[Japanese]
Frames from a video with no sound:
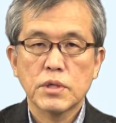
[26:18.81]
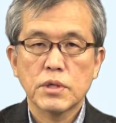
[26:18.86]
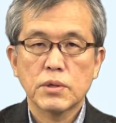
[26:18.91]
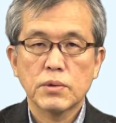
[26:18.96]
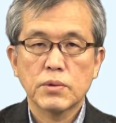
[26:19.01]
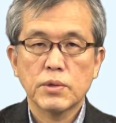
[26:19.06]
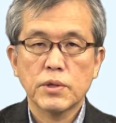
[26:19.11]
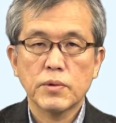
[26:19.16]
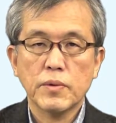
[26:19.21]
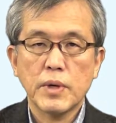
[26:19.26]

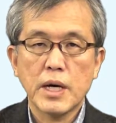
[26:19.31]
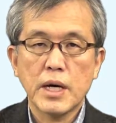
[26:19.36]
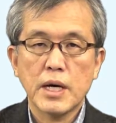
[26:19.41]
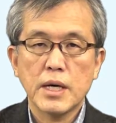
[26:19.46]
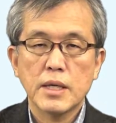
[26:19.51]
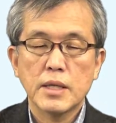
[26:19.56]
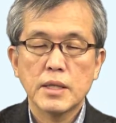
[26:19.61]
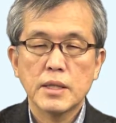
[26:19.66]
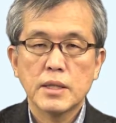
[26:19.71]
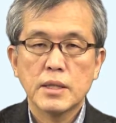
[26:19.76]
これは
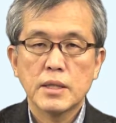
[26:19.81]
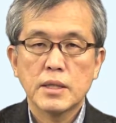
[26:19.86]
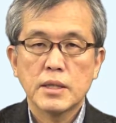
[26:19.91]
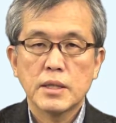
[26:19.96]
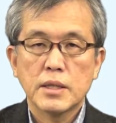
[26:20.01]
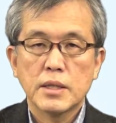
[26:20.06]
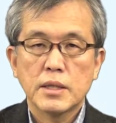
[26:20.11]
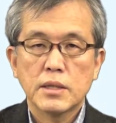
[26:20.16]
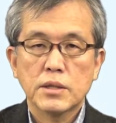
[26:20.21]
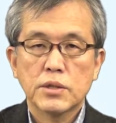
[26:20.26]

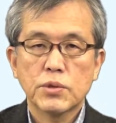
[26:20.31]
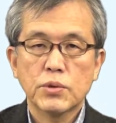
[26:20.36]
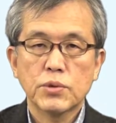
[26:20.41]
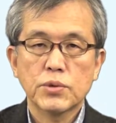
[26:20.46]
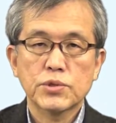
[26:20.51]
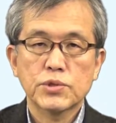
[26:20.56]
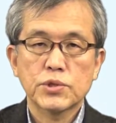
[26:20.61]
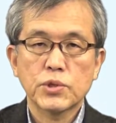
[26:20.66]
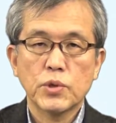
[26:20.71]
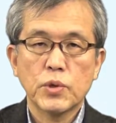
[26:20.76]
強
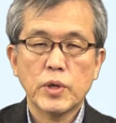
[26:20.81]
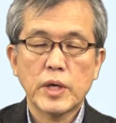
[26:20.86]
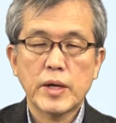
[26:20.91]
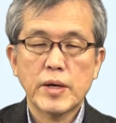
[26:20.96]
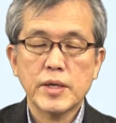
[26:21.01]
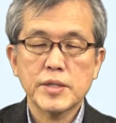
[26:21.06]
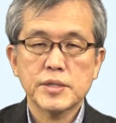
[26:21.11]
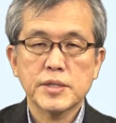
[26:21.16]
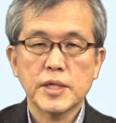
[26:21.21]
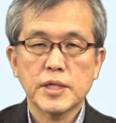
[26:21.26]
調を
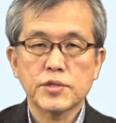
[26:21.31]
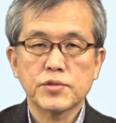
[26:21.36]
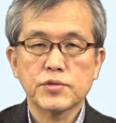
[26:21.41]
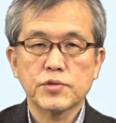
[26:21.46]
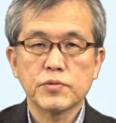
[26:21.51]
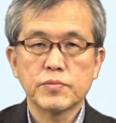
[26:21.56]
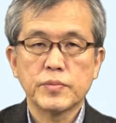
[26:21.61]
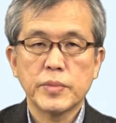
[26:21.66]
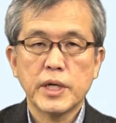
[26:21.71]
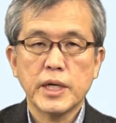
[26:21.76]
表したりす
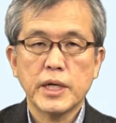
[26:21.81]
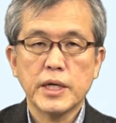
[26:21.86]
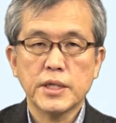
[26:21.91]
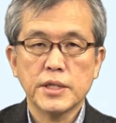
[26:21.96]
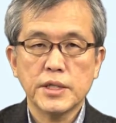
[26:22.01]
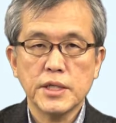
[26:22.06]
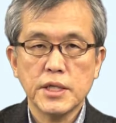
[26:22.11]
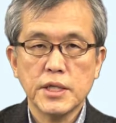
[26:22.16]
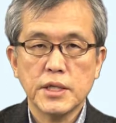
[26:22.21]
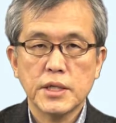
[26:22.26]
る場合
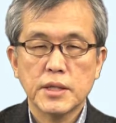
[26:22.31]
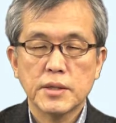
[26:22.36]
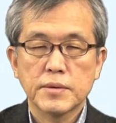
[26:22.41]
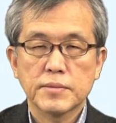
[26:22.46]
に